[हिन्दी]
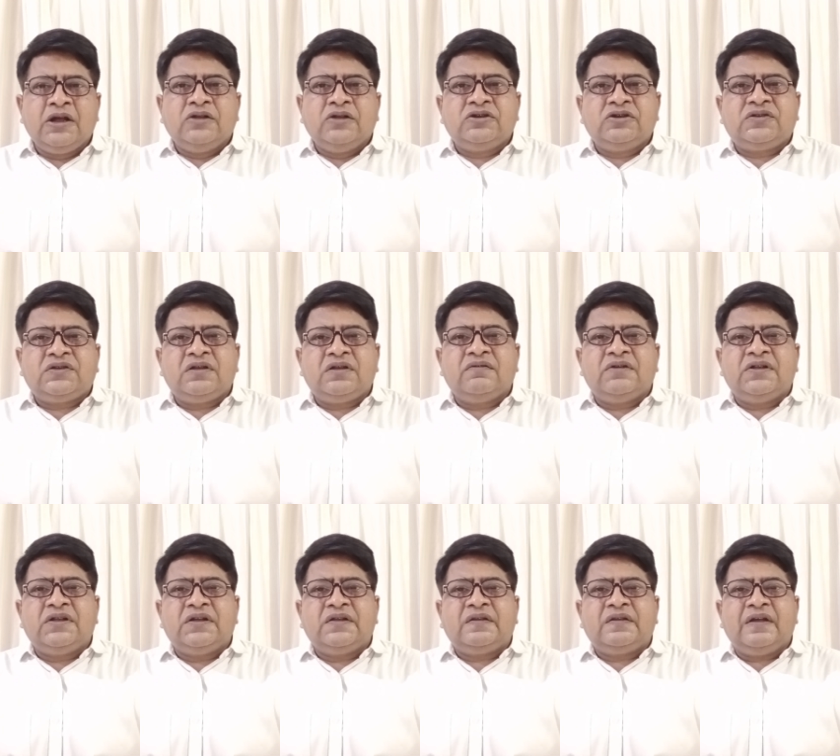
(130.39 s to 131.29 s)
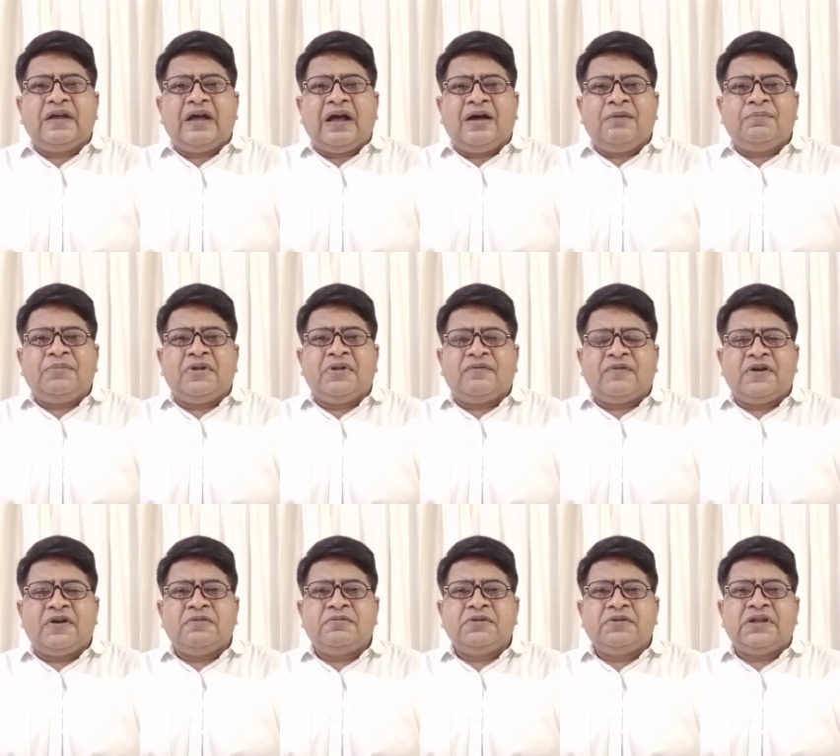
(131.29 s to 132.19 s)
जिसकी वजह से आप
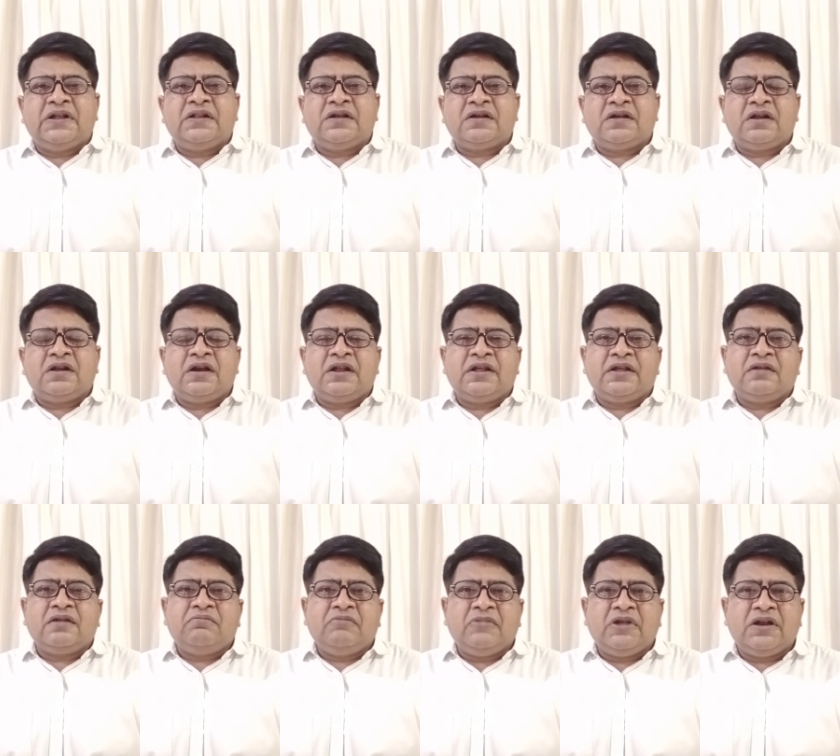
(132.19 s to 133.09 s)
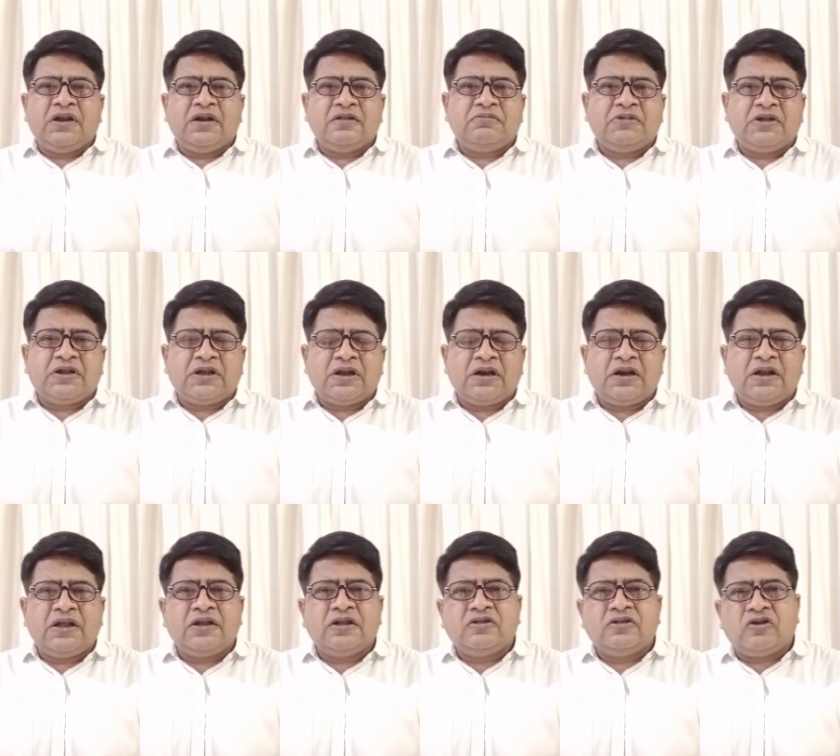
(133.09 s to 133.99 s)
एफर्ट भी ज्यादा कर लेंगे मेहनत भी कर
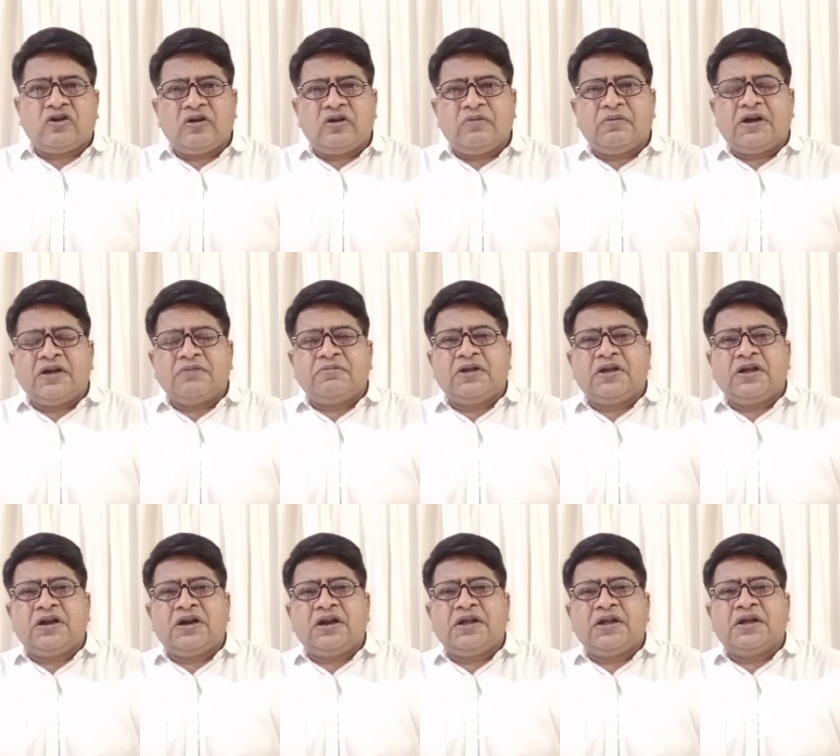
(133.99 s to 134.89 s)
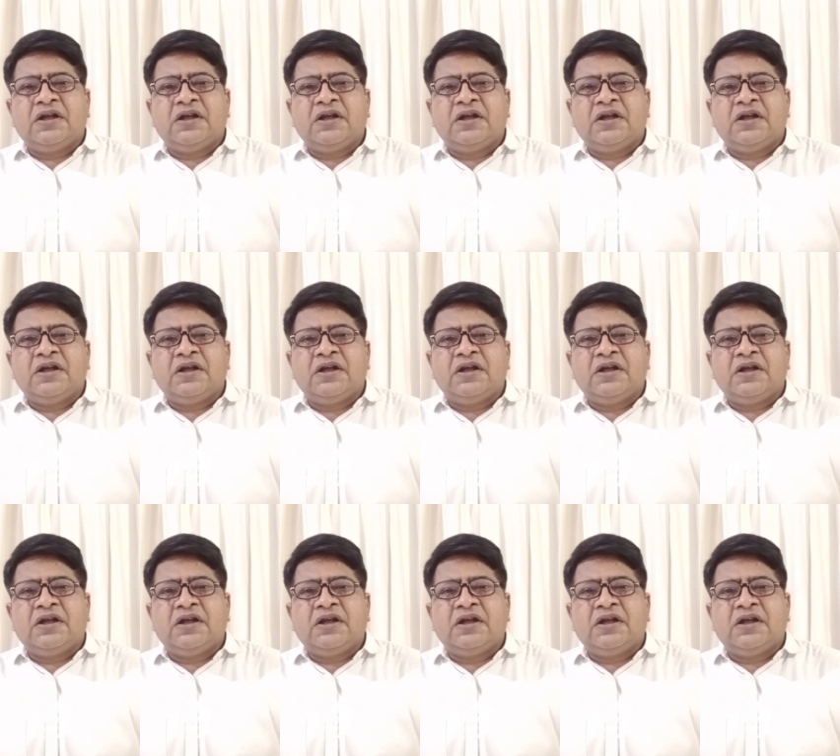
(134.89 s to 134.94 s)
लेंगे दौड़ भाग भी कर लेंगे